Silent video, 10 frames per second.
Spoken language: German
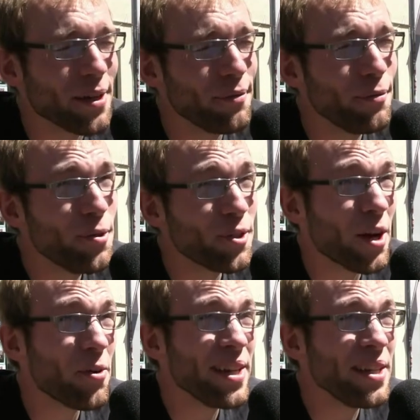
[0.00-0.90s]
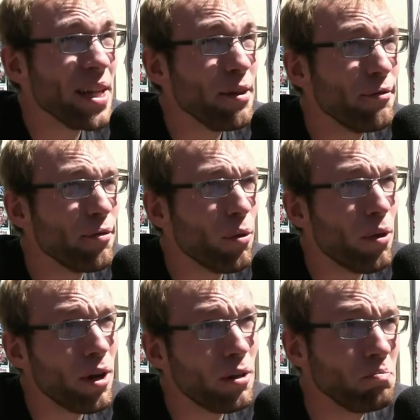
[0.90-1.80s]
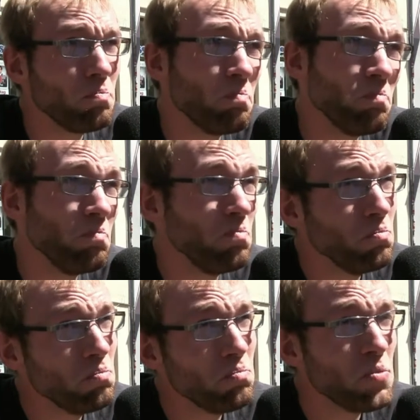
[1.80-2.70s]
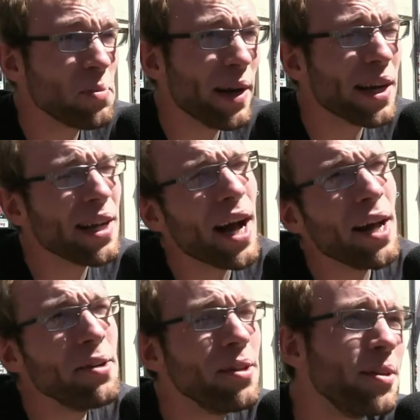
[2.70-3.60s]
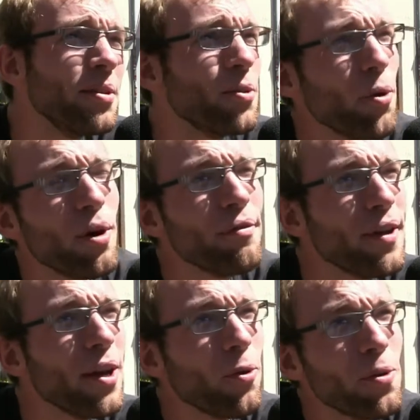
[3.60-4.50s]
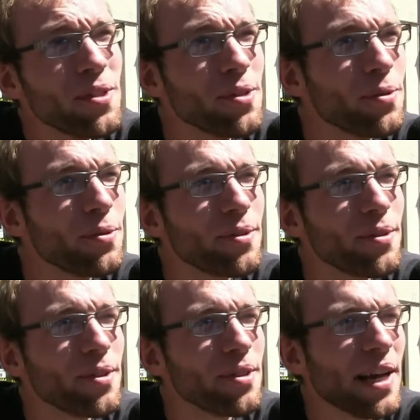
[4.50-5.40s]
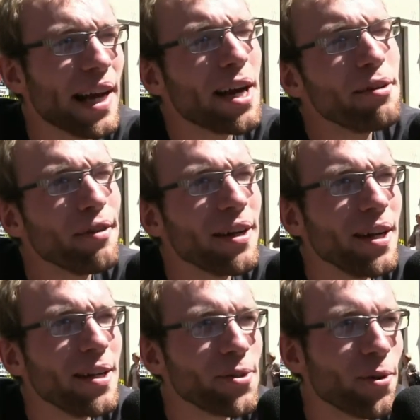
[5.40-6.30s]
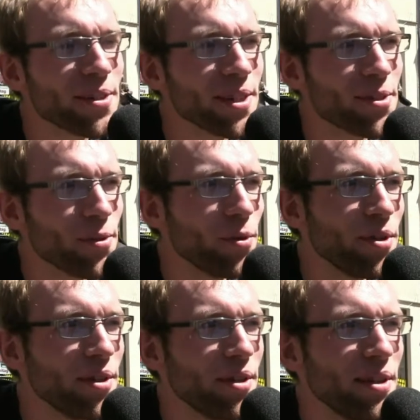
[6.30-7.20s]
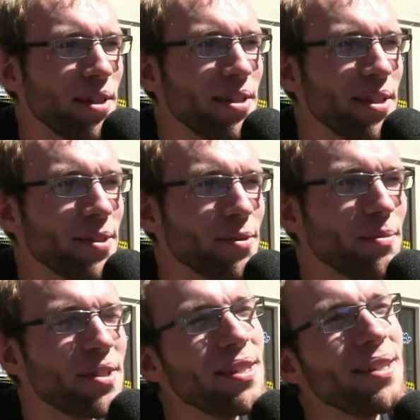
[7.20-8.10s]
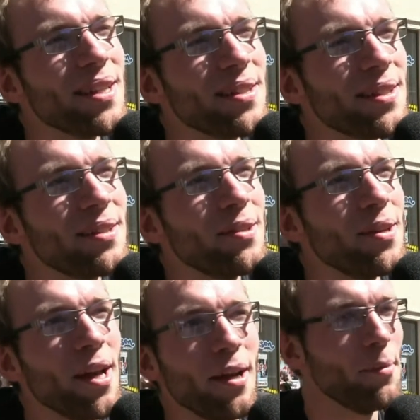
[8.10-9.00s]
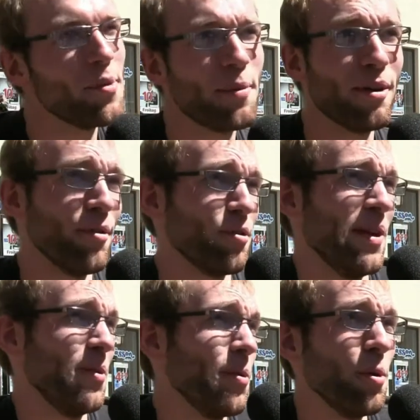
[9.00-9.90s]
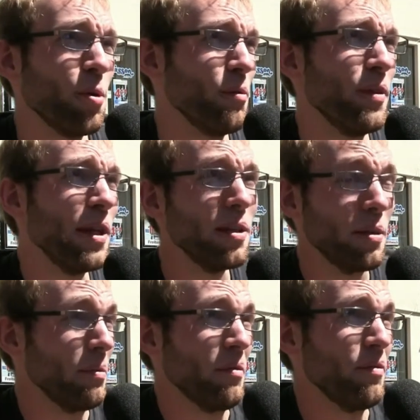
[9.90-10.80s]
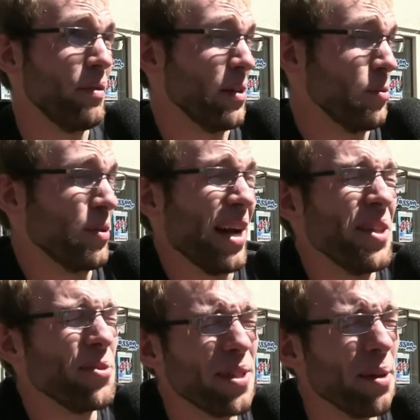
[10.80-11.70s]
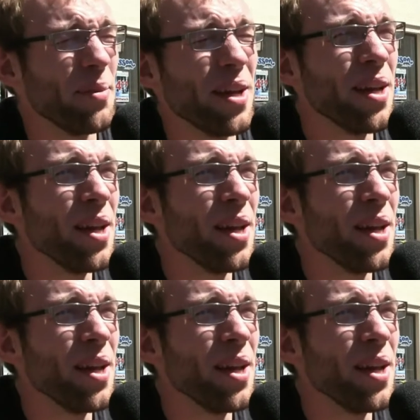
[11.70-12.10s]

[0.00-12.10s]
Foodsharing ging vor hm, zwei, drei Jahren ungefähr los und hat angefangen als Organisation, die sich zum Ziel gesetzt hat, Lebensmittelverschwendung irgendwie versuchen einzudämmen.